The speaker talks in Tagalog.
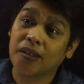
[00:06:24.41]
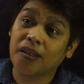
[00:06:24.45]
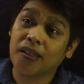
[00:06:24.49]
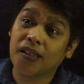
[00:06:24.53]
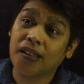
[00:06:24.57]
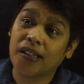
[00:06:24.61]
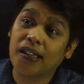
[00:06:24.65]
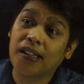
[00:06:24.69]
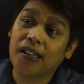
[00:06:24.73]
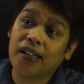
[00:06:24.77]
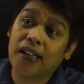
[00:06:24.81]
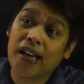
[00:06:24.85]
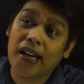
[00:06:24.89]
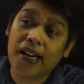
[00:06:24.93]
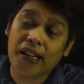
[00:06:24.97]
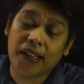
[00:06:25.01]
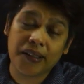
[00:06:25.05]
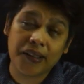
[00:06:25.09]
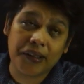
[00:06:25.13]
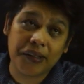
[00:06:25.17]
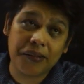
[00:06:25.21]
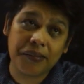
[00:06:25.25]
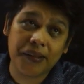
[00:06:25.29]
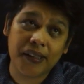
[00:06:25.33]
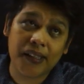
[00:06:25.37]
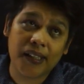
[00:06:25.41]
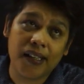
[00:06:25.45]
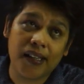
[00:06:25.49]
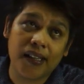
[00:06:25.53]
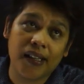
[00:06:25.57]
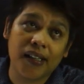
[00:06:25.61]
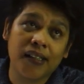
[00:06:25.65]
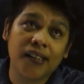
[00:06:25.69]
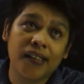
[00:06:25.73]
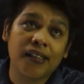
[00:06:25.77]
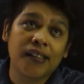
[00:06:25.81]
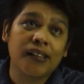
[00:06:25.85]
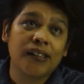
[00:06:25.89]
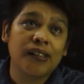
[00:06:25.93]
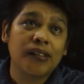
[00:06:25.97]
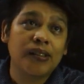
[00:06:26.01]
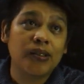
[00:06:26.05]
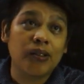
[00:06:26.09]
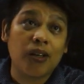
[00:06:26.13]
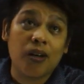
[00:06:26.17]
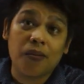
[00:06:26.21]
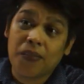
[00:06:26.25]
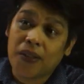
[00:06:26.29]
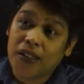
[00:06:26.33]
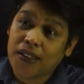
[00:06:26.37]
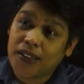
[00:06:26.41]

No? Hmm, like term sila. So,